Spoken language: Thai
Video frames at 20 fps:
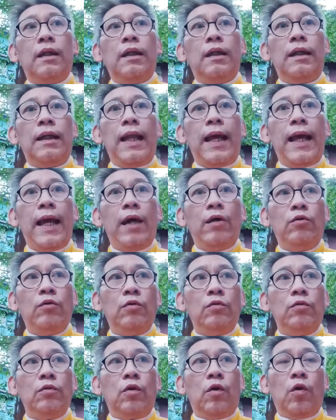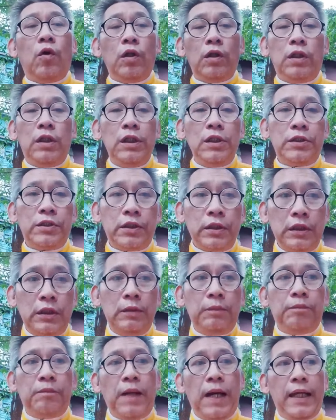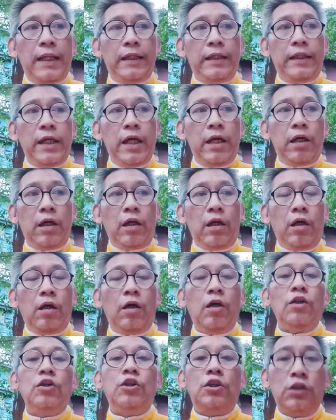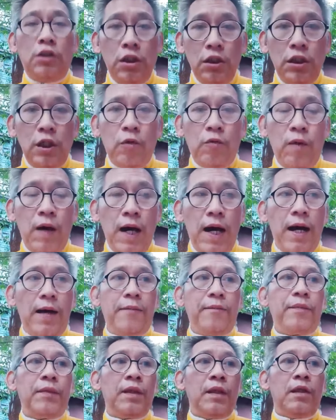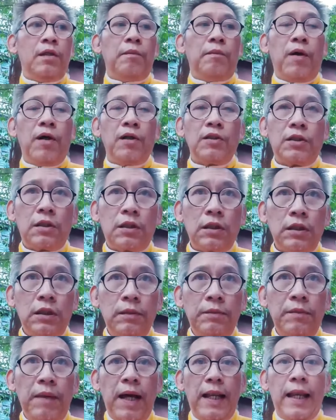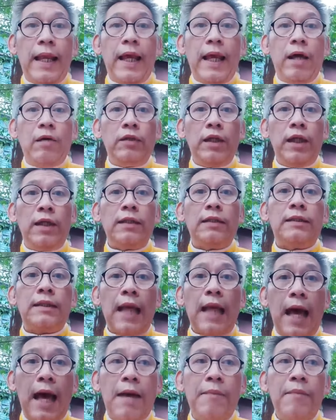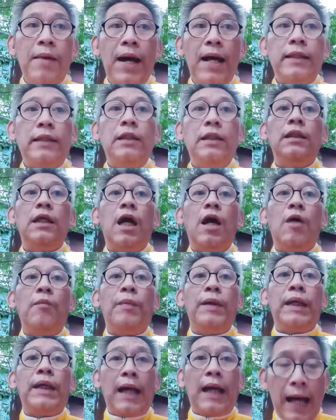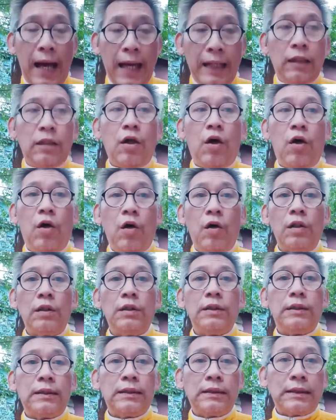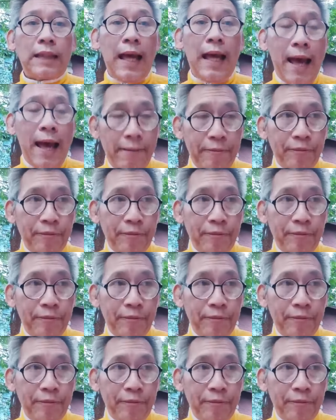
แล้วคนที่ซื้อไปเนี่ยก็เชื่อว่าพอซื้อมาแล้วเนี่ยสามารถที่จะเอาไปขายต่อสร้าง